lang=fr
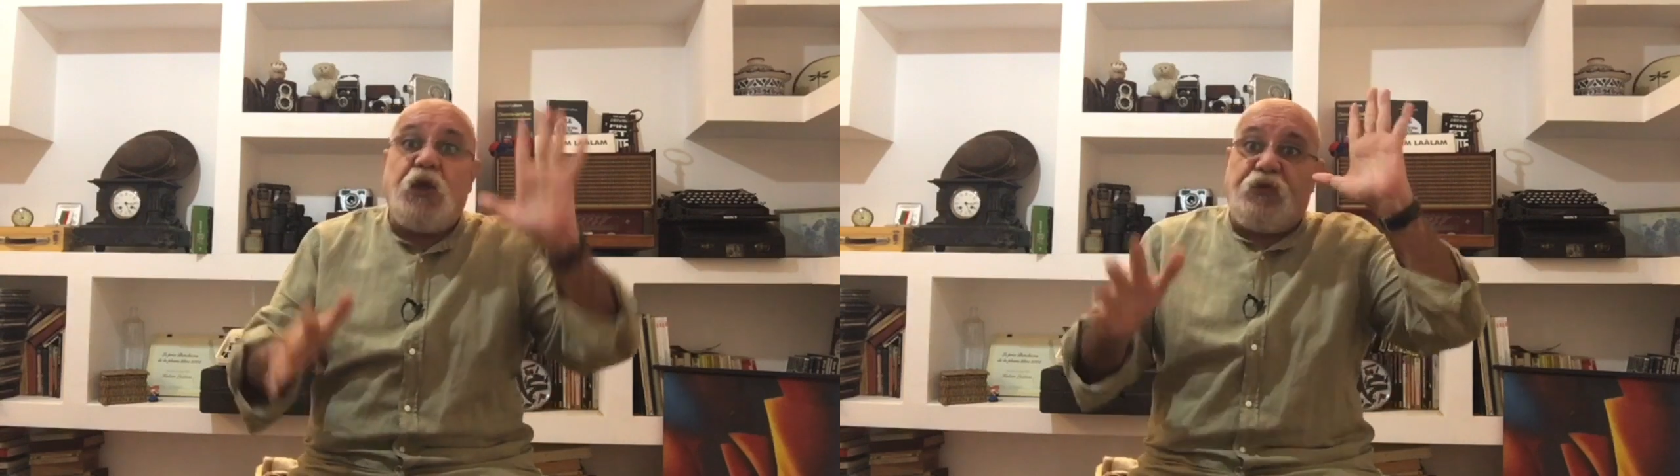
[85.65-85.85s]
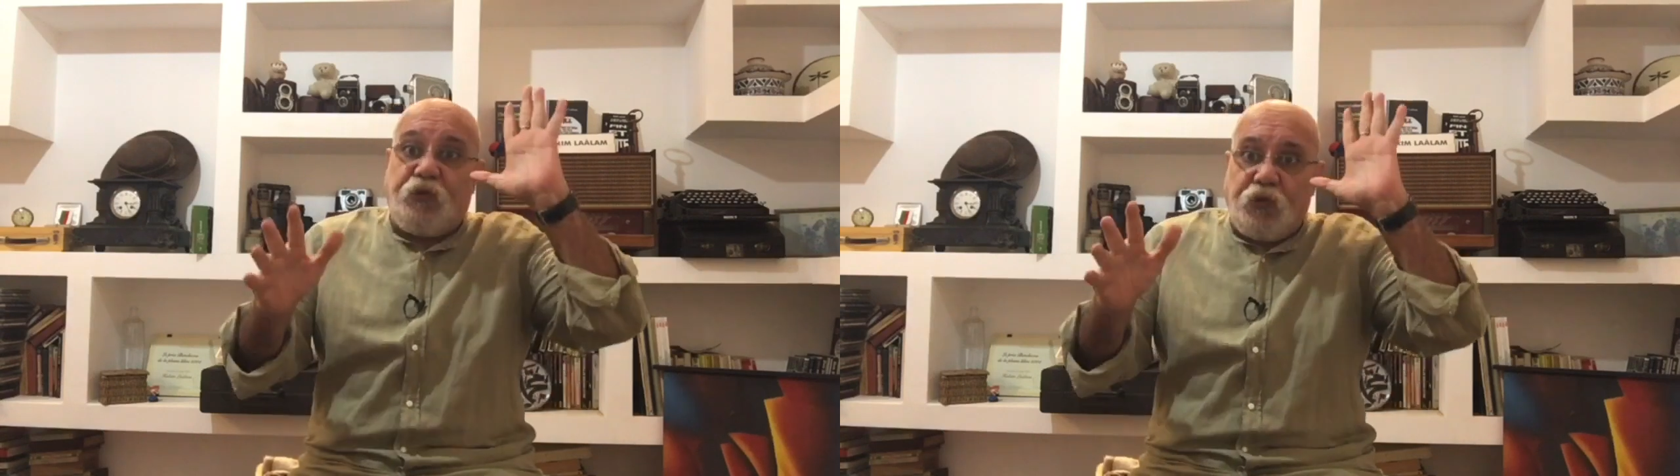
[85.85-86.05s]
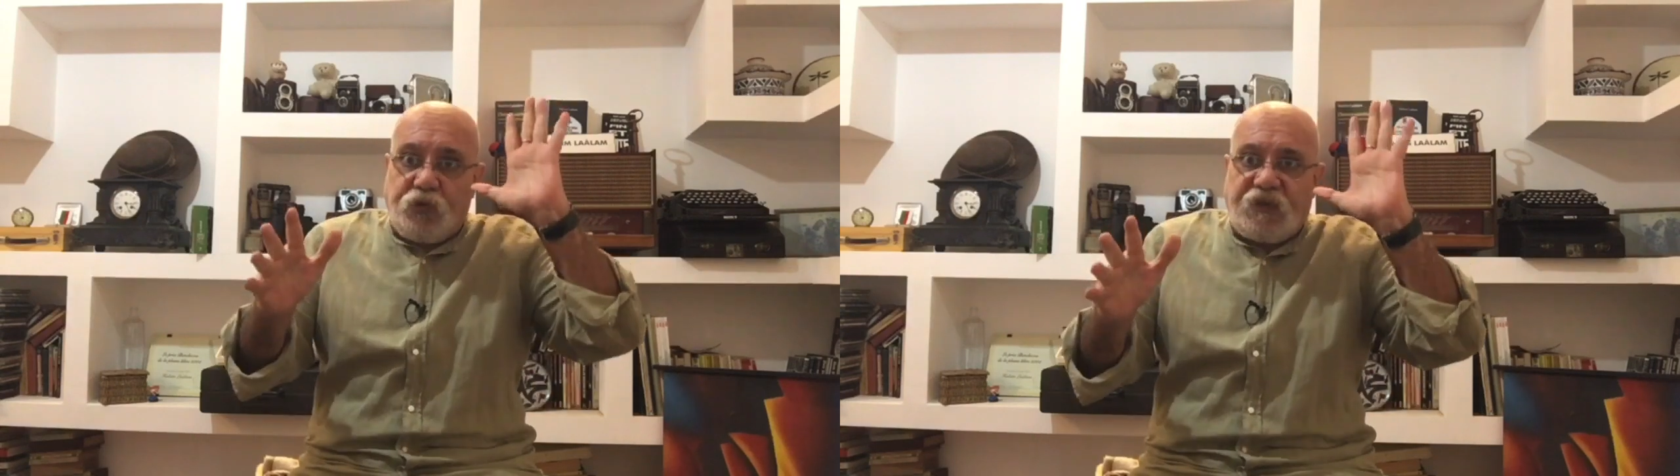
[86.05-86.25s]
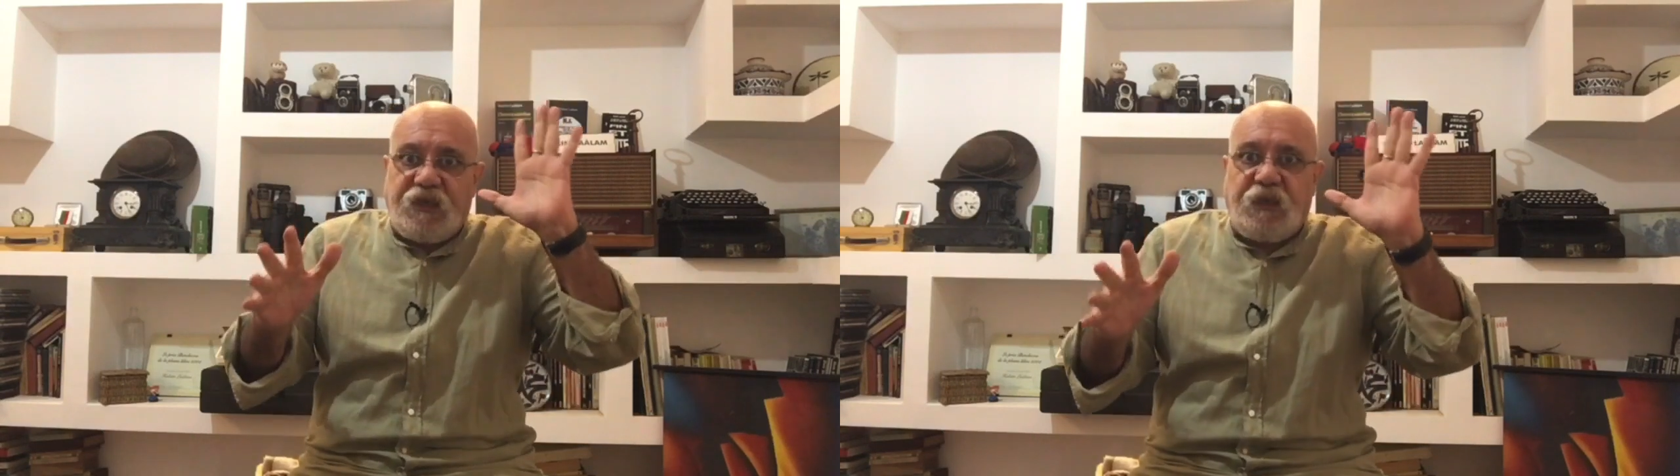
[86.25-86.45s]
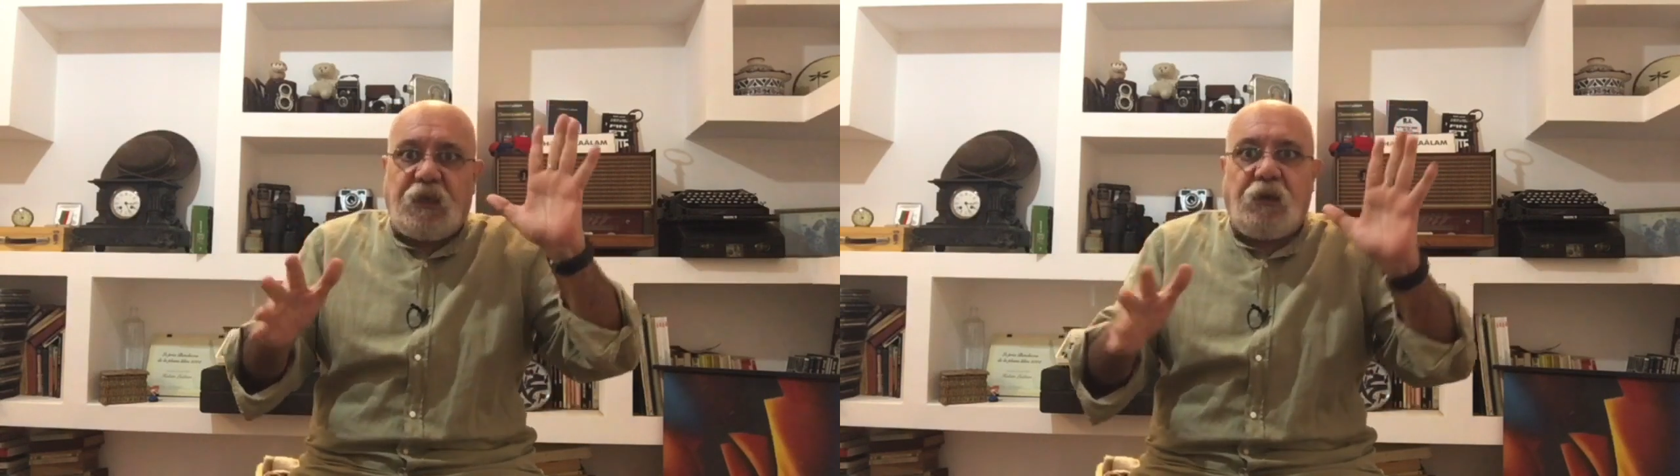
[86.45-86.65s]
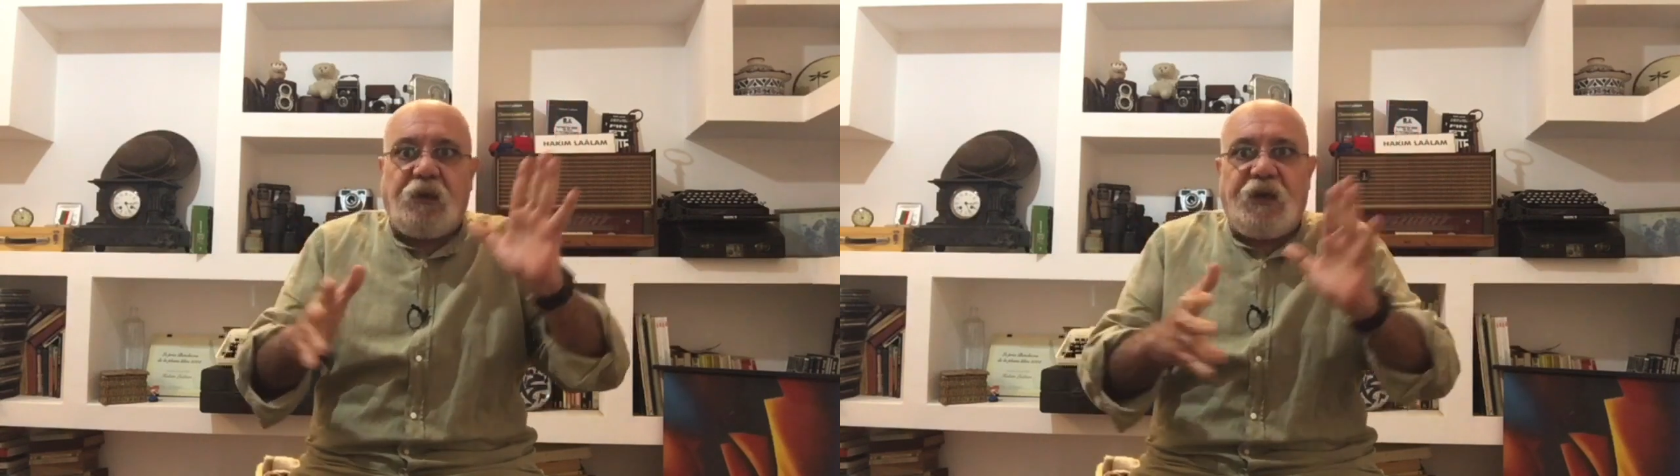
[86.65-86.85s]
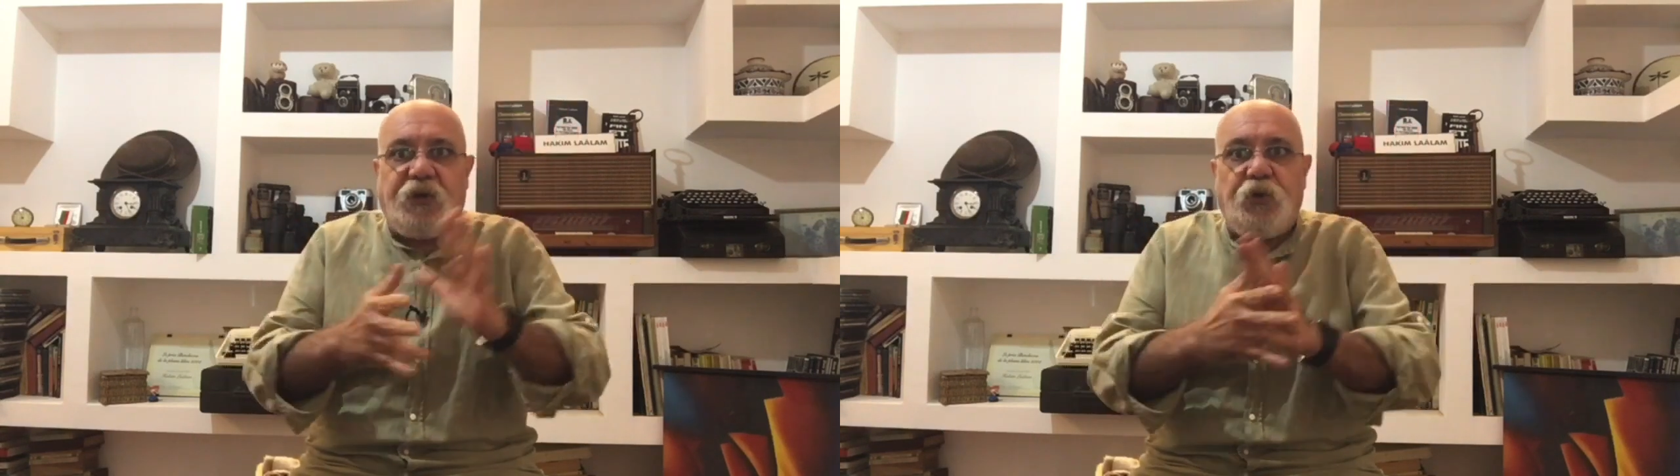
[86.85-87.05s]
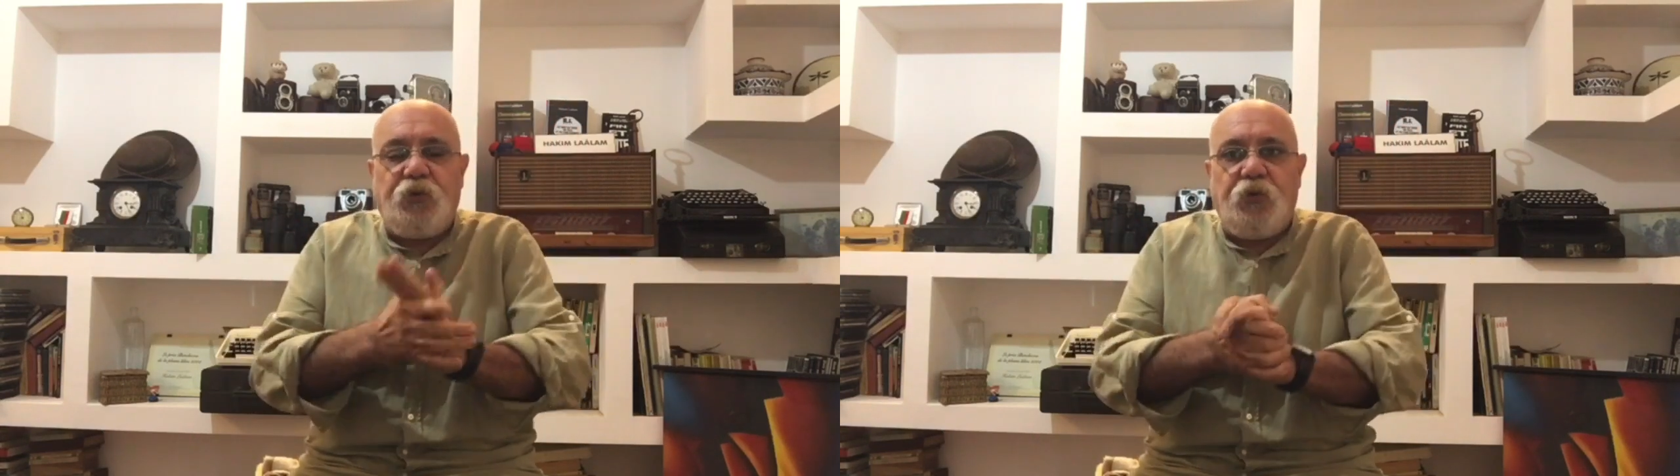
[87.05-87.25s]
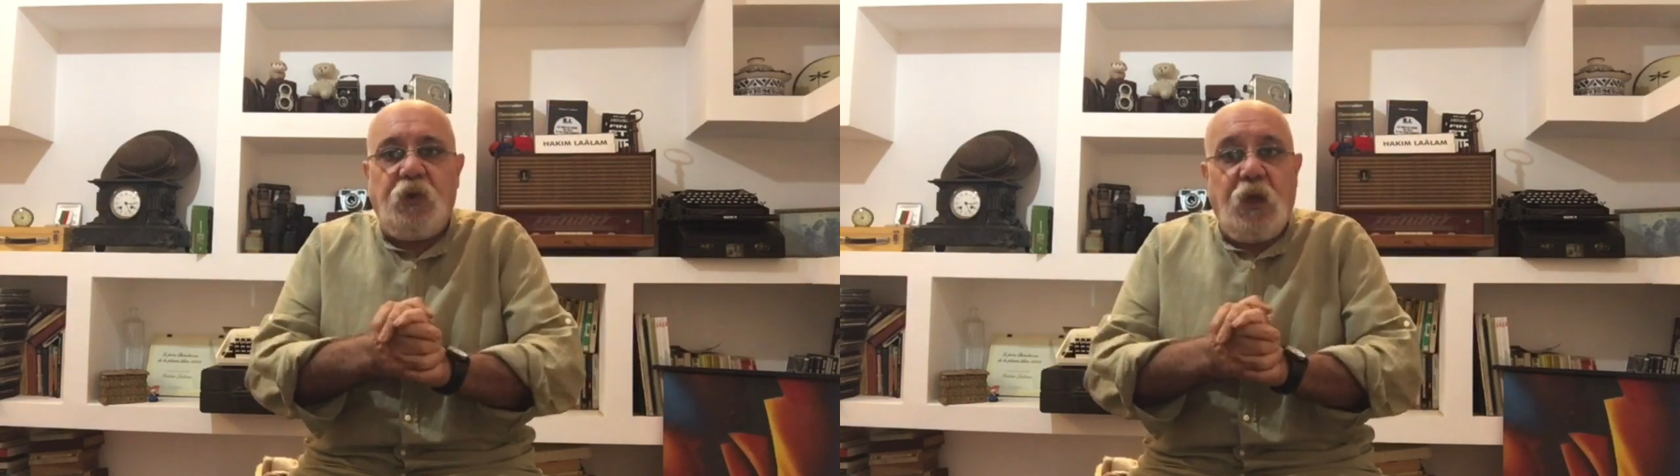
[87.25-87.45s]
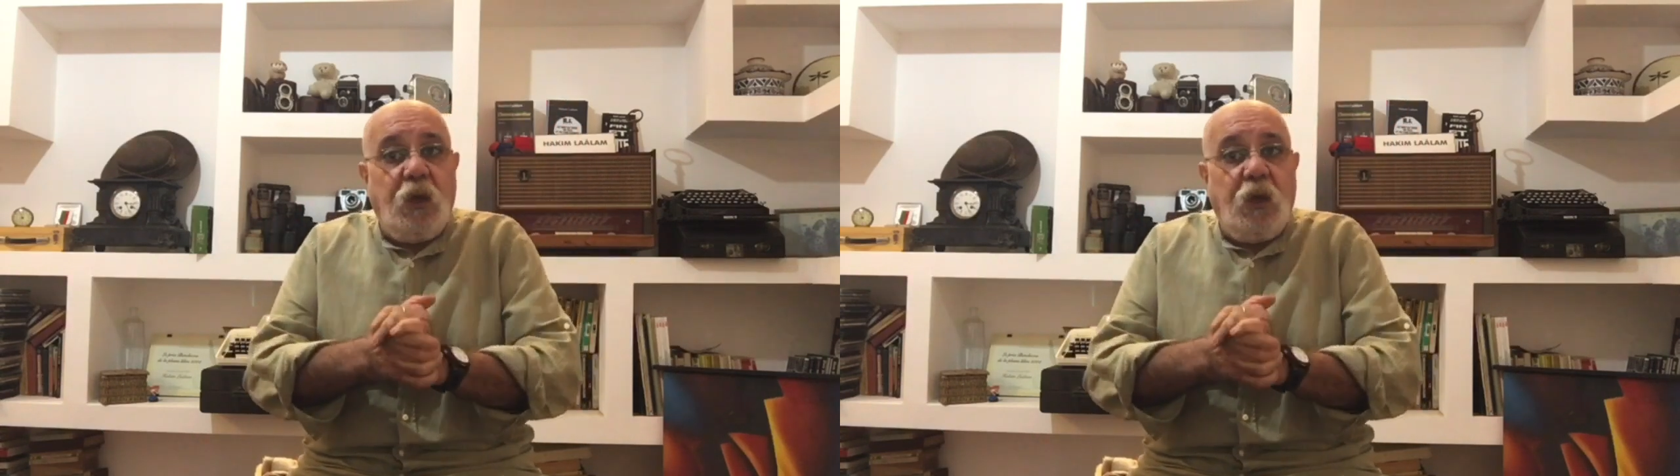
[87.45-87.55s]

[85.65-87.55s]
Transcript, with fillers: et Dieu sait qu'elle en a connu,